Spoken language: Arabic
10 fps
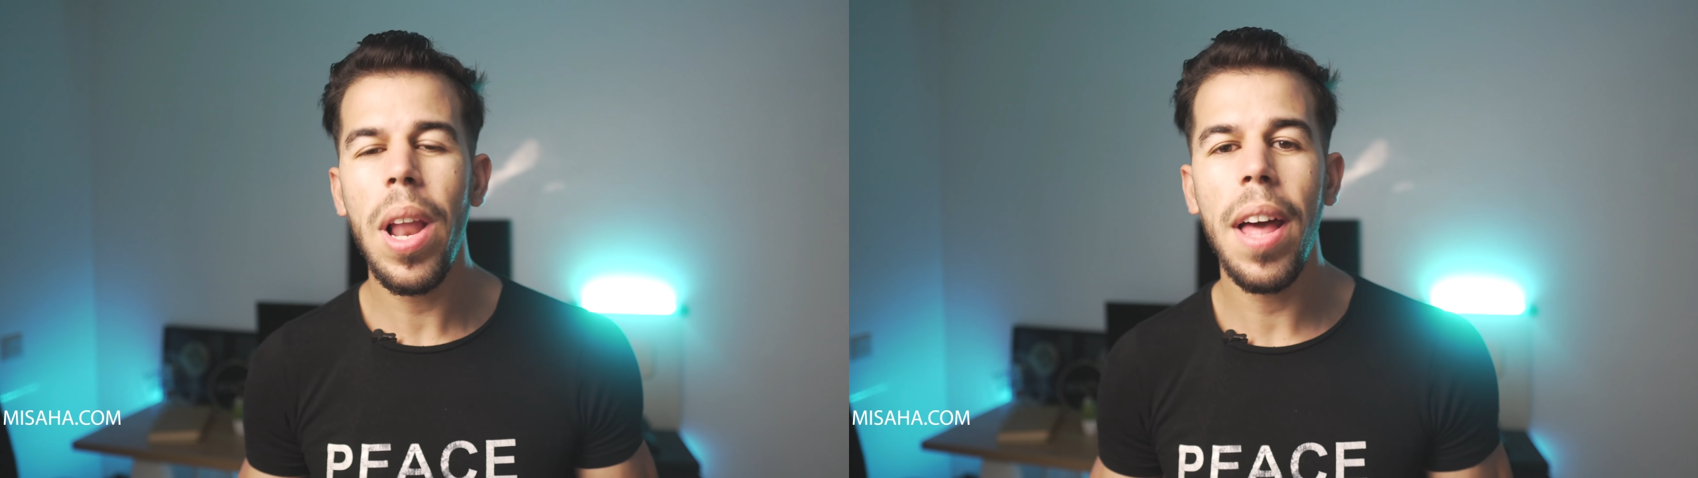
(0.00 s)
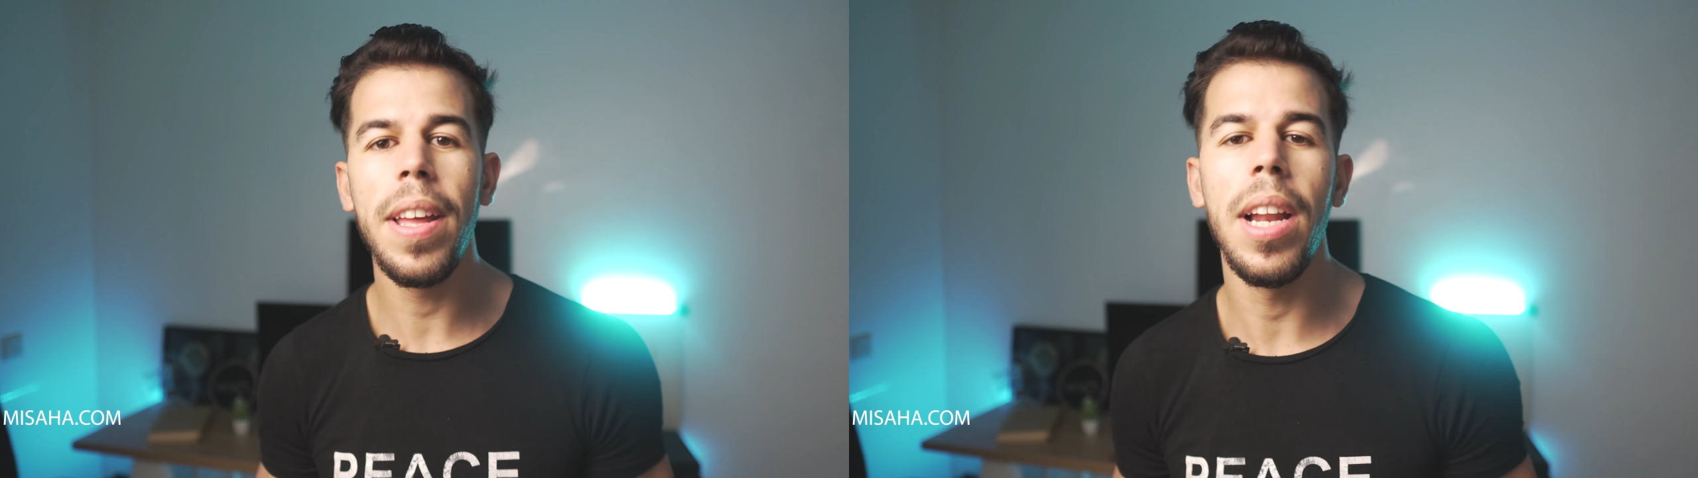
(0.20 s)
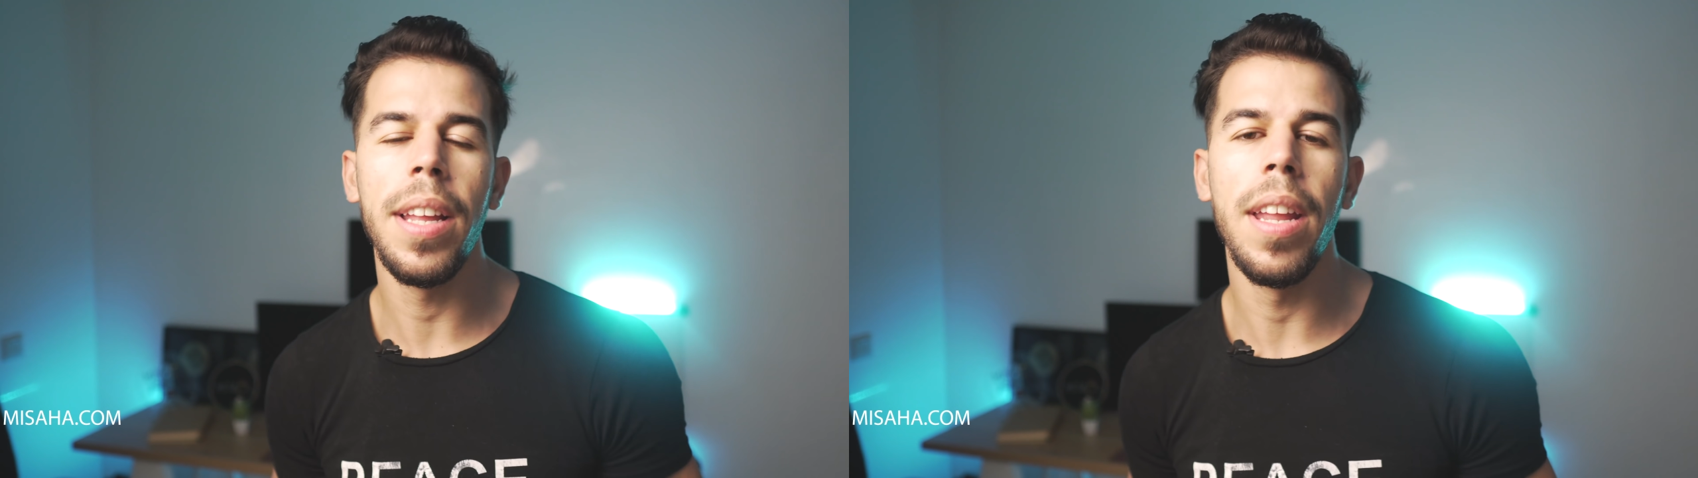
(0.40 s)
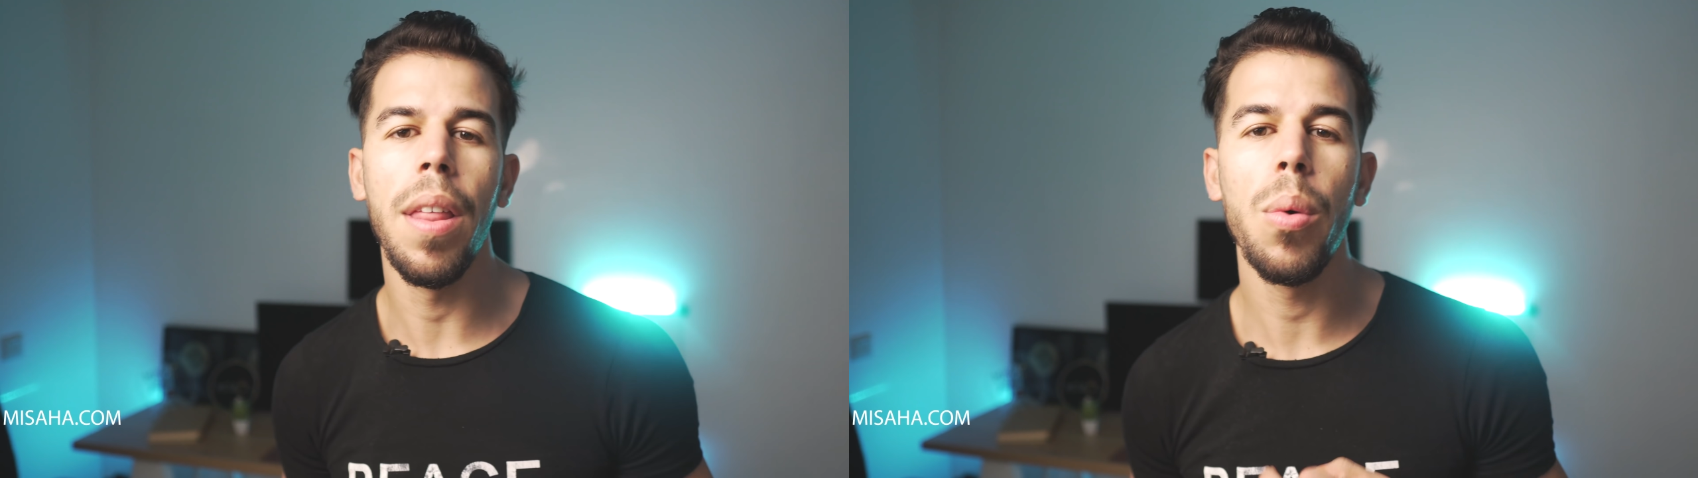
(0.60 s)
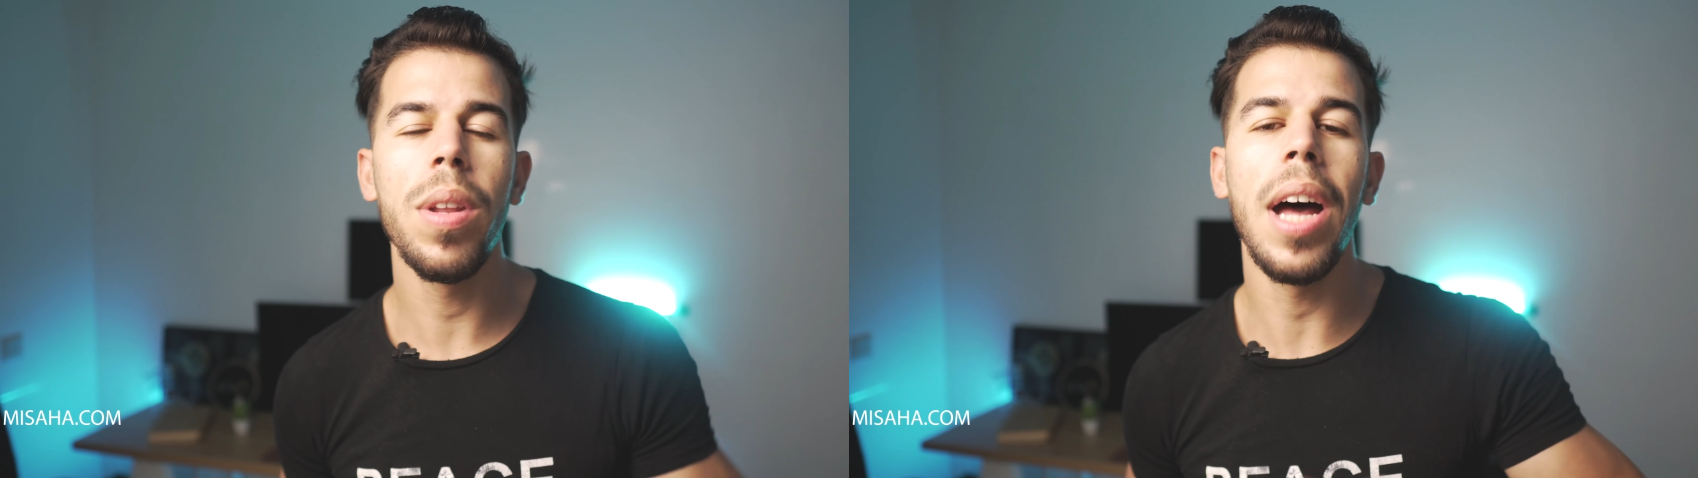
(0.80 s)
كل هذه الأحداث
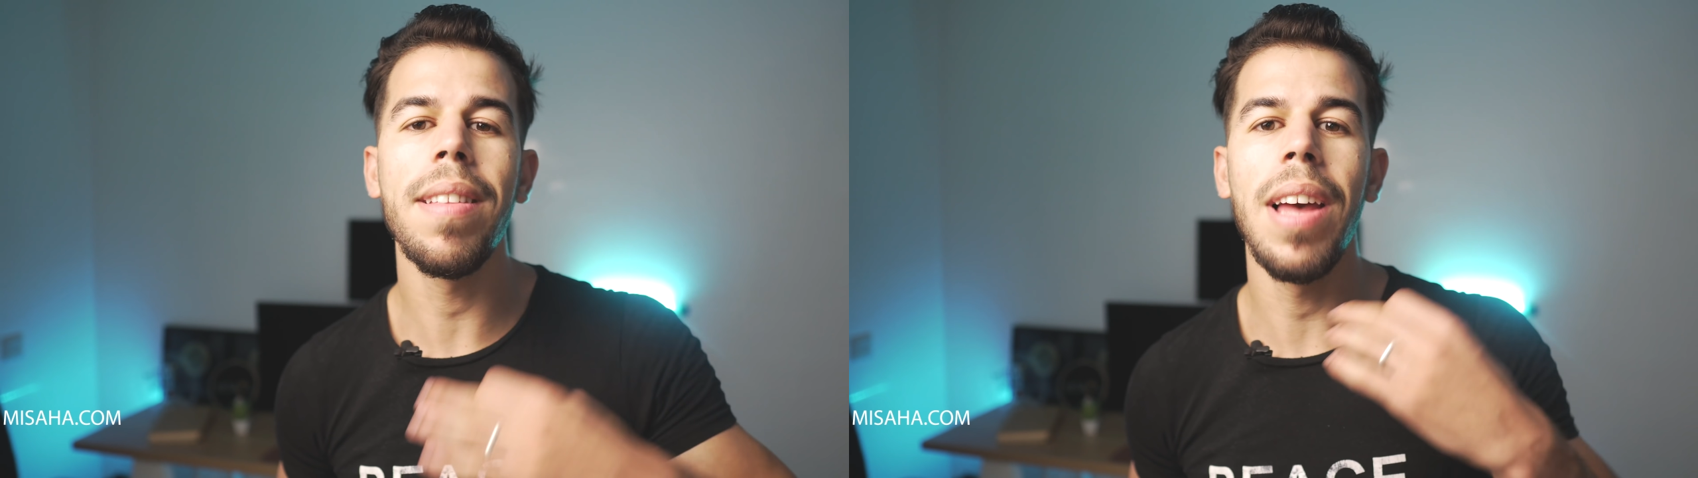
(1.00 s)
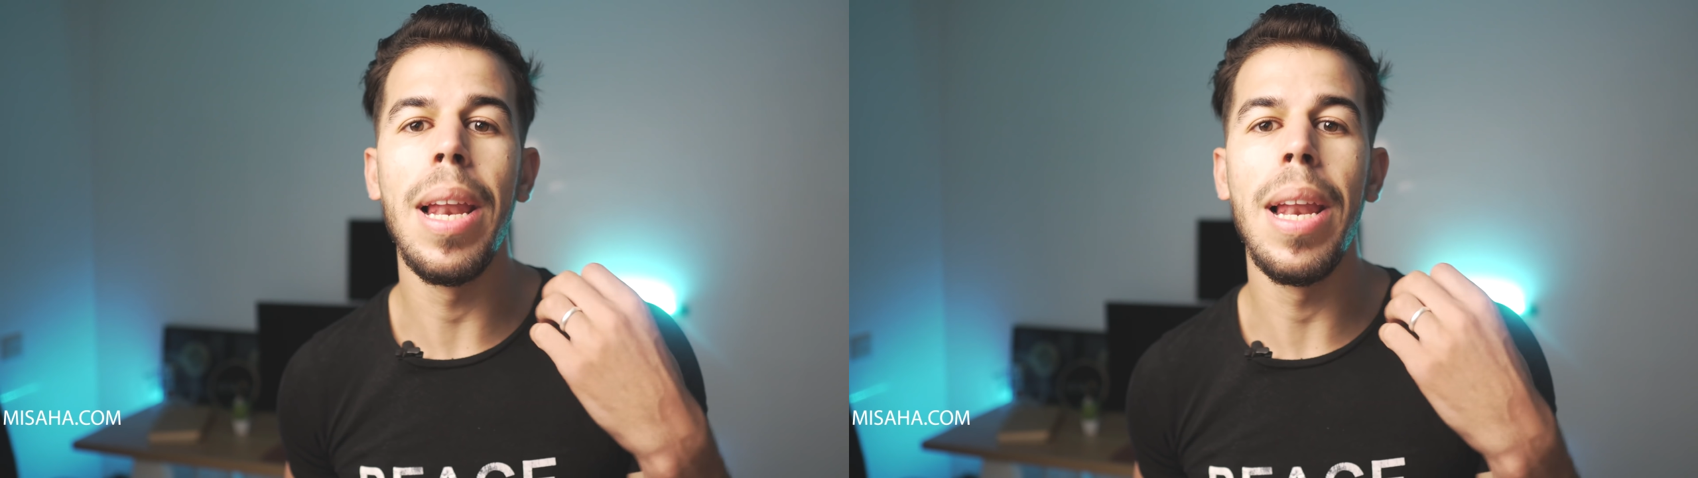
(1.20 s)
وضعت